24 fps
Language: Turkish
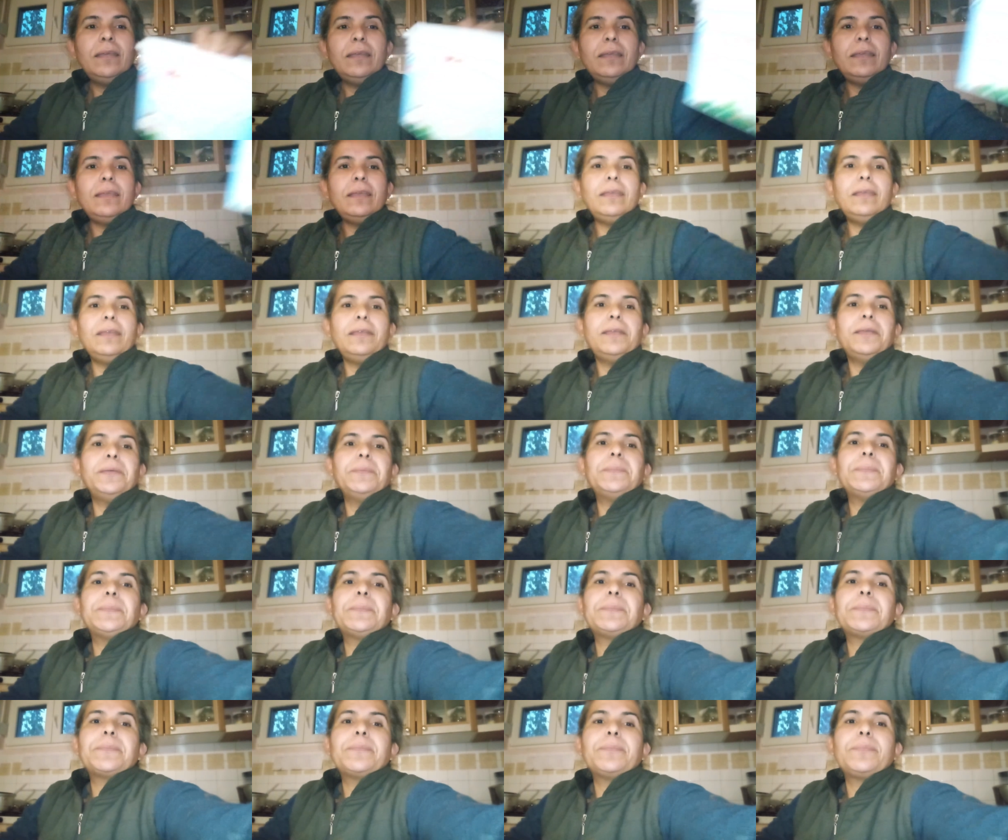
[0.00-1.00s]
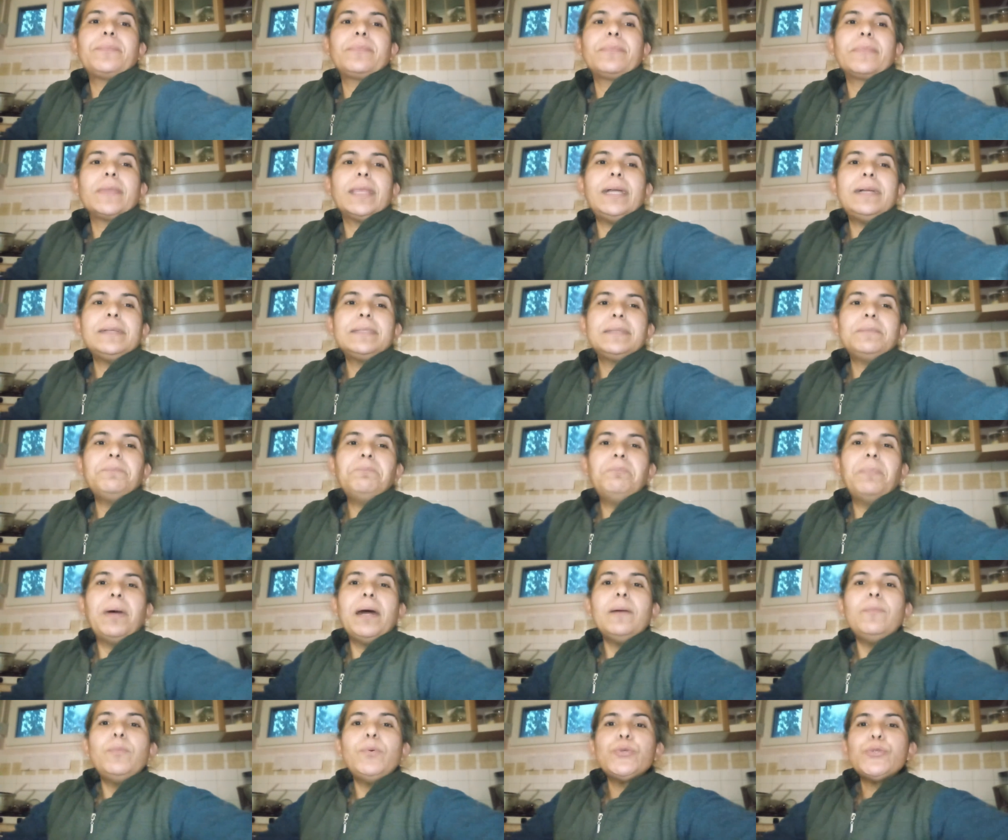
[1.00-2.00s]
Ee, artık
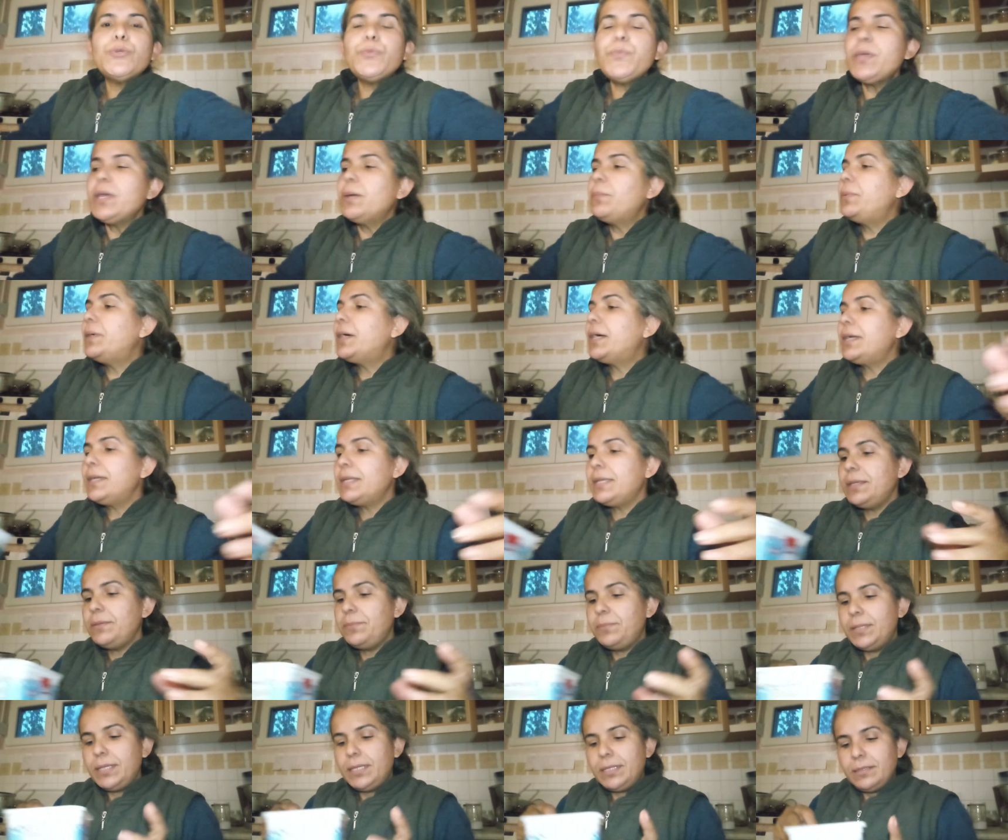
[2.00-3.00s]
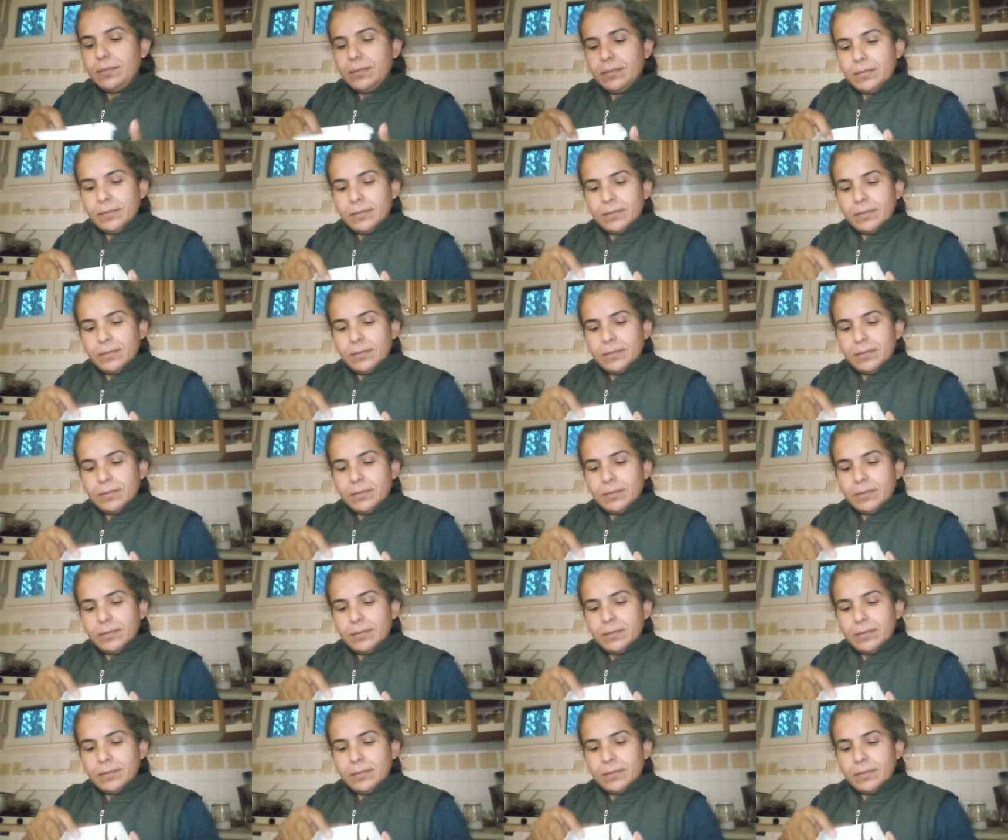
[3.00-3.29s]
bağ bozumu yapar gibi